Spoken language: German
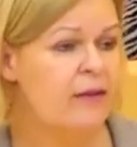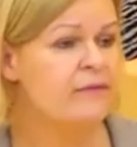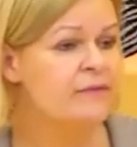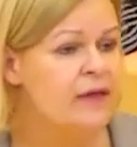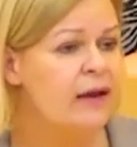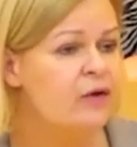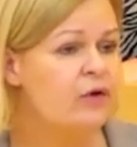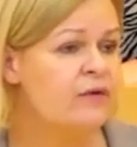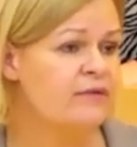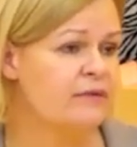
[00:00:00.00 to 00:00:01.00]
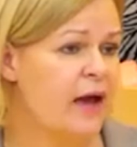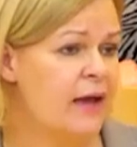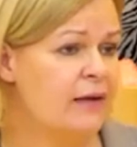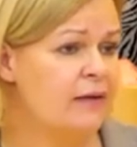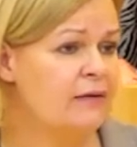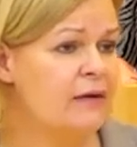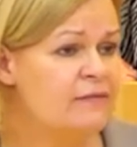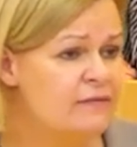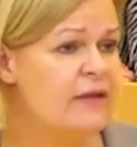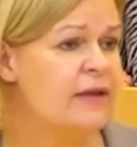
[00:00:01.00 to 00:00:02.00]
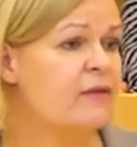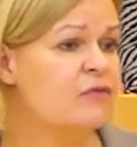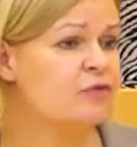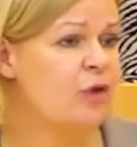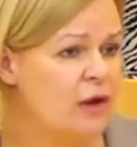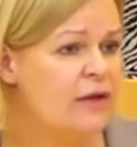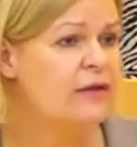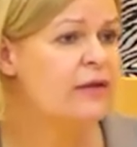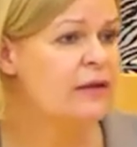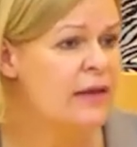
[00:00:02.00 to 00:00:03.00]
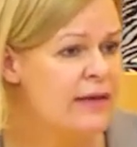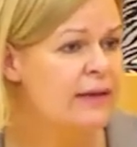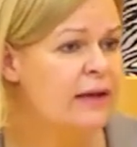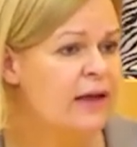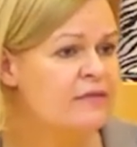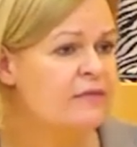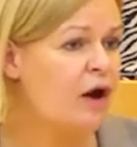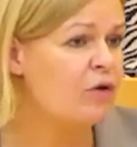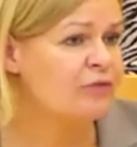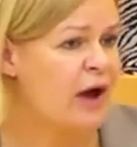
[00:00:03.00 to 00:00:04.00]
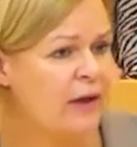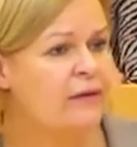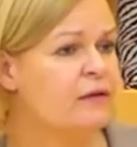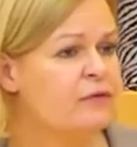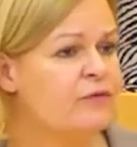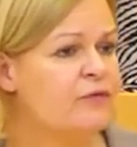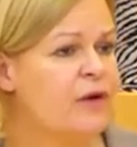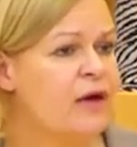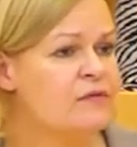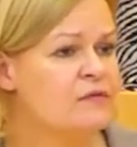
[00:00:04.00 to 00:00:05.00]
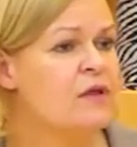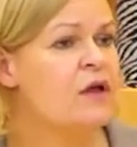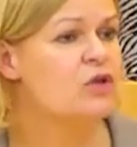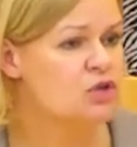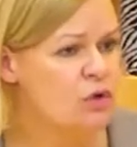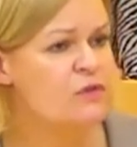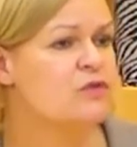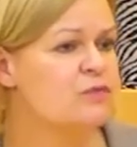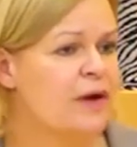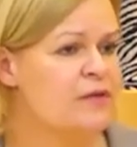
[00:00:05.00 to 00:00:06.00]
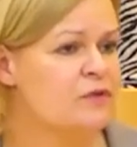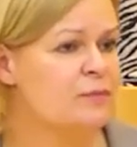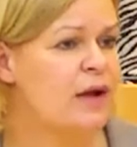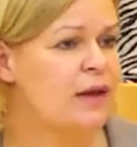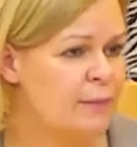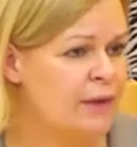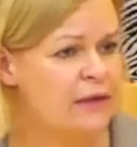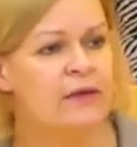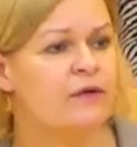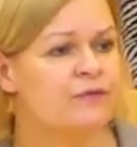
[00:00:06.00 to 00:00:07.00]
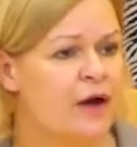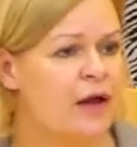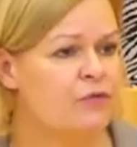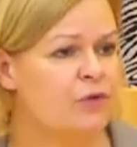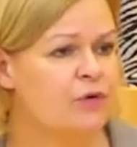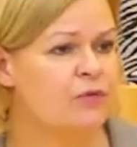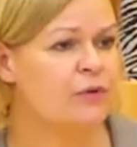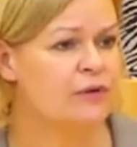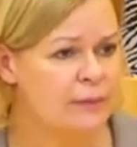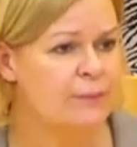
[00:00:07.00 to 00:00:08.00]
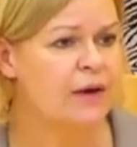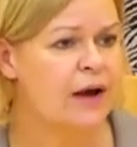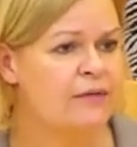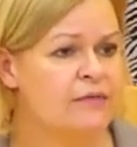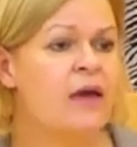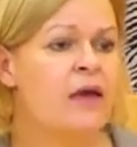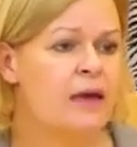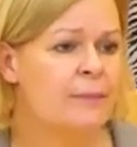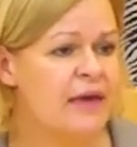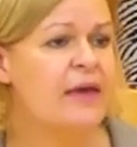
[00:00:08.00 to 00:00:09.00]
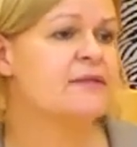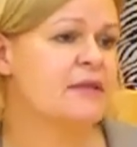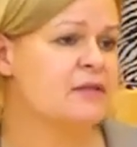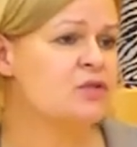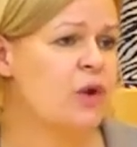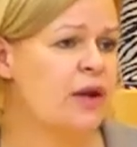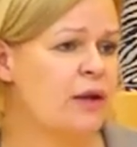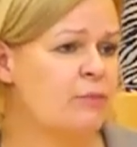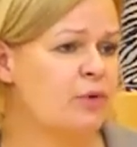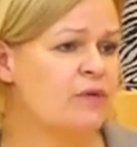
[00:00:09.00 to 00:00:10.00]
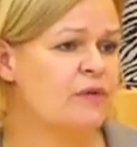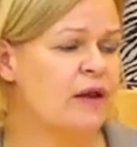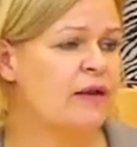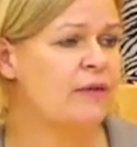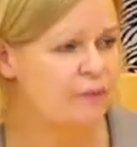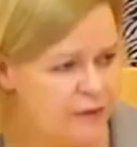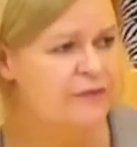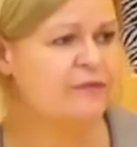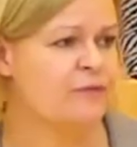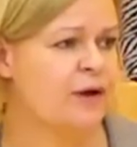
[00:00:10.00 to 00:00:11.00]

Es kann doch nicht sein, dass Sie das völlig liegen lassen, auf andere verweisen, Schuldzuweisungen machen, aber Ihre Verantwortung in dem Bereich im Gegensatz zu anderen Bundesländern nicht